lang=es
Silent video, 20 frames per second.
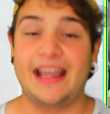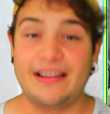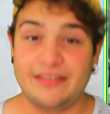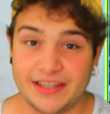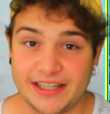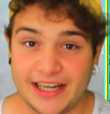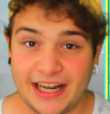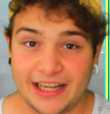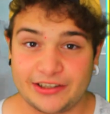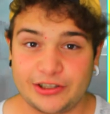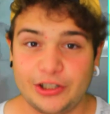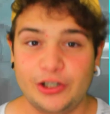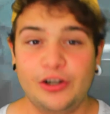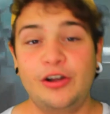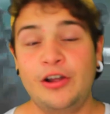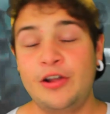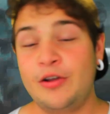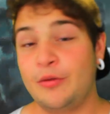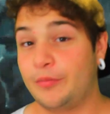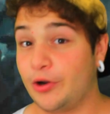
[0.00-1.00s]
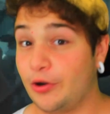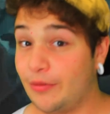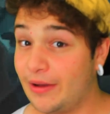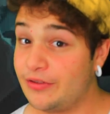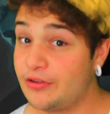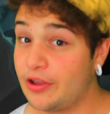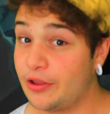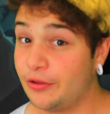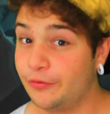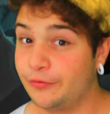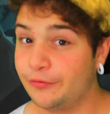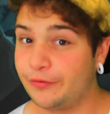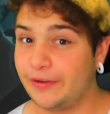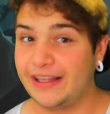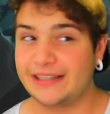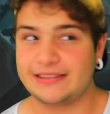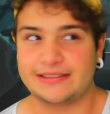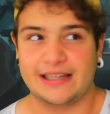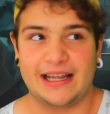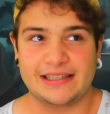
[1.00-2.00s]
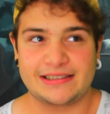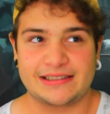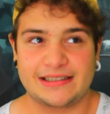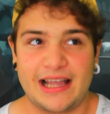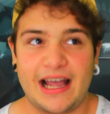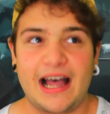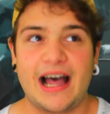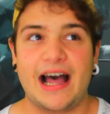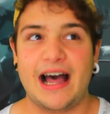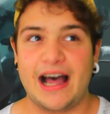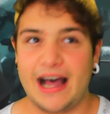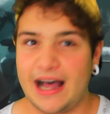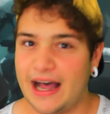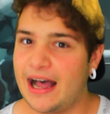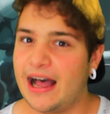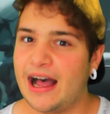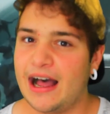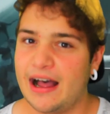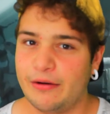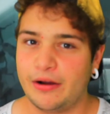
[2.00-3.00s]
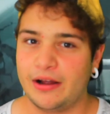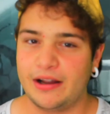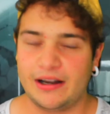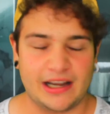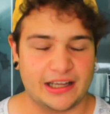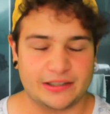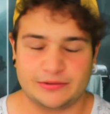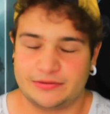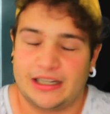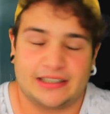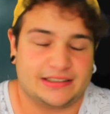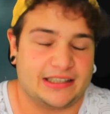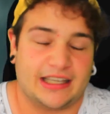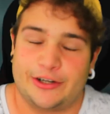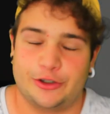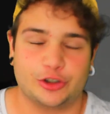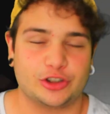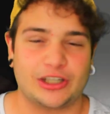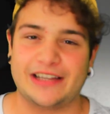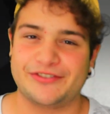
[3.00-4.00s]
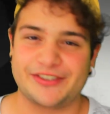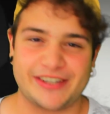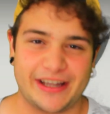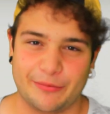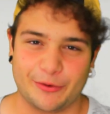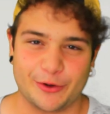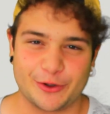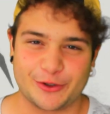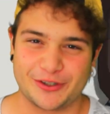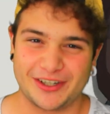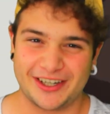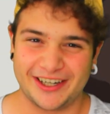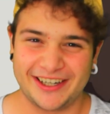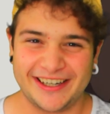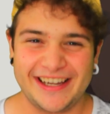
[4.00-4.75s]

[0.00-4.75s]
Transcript: en directo probando a Dunfish hasta, hasta que nos cansemos.